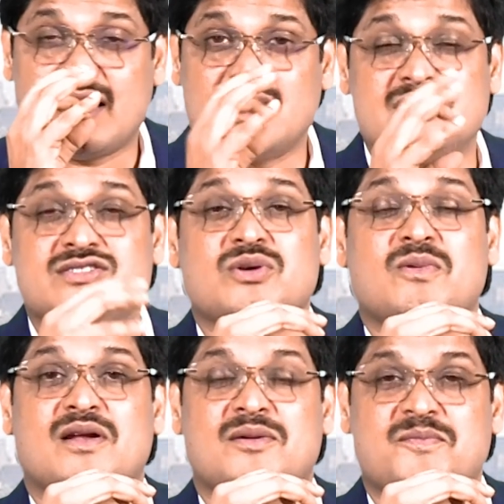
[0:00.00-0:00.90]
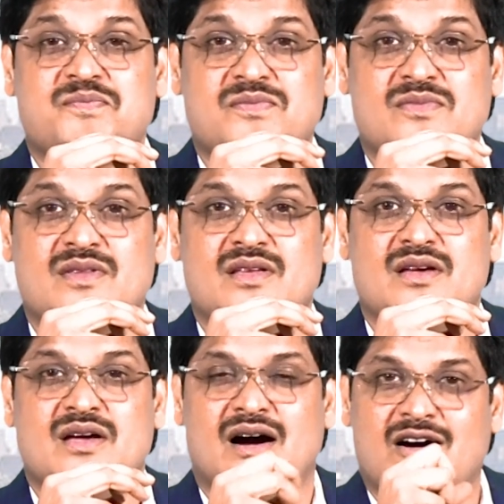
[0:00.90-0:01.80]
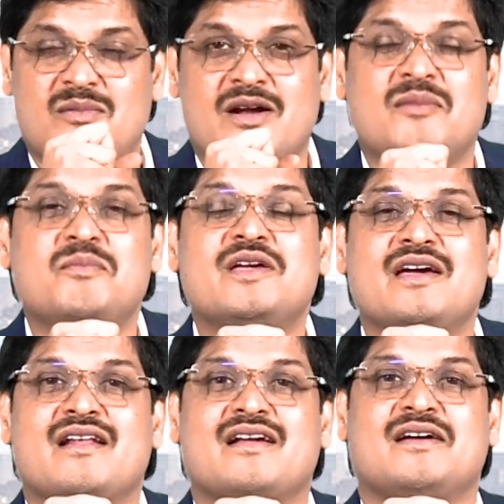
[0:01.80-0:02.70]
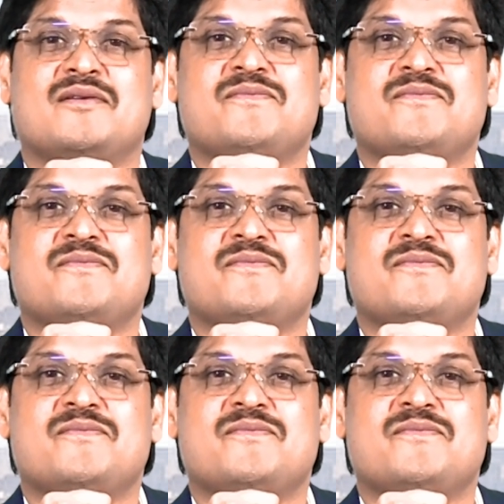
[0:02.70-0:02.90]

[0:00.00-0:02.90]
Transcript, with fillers: கத்து செய்வார் அவன் நம்பிக்கையாக இருங்க